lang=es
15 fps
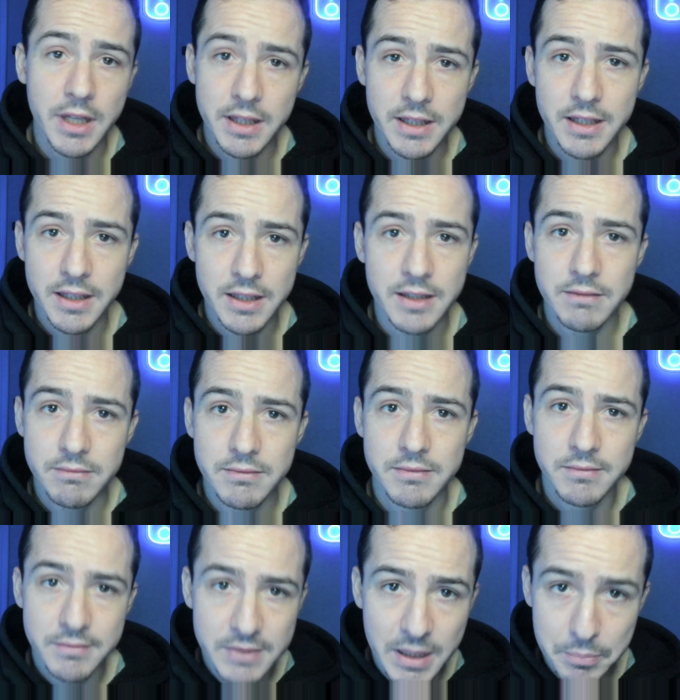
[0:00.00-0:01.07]
de,
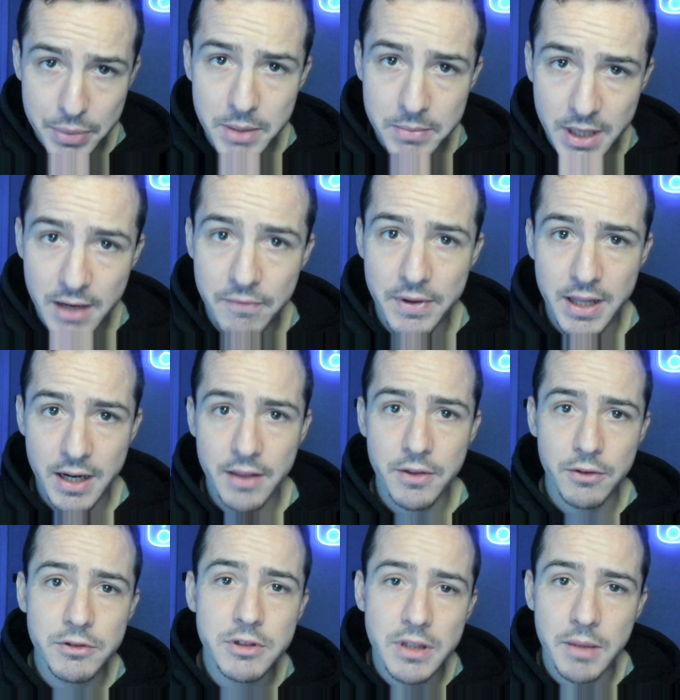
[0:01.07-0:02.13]
primera
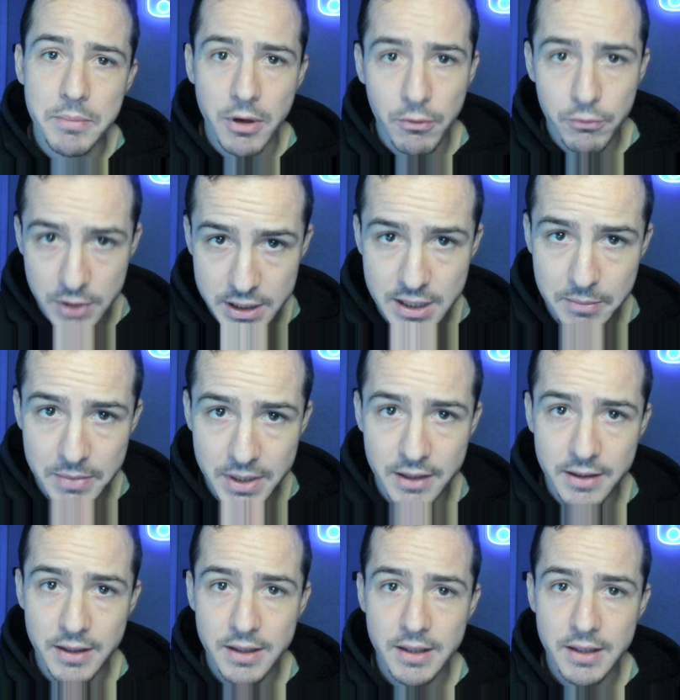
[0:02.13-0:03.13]
federación si me preguntáis a mí.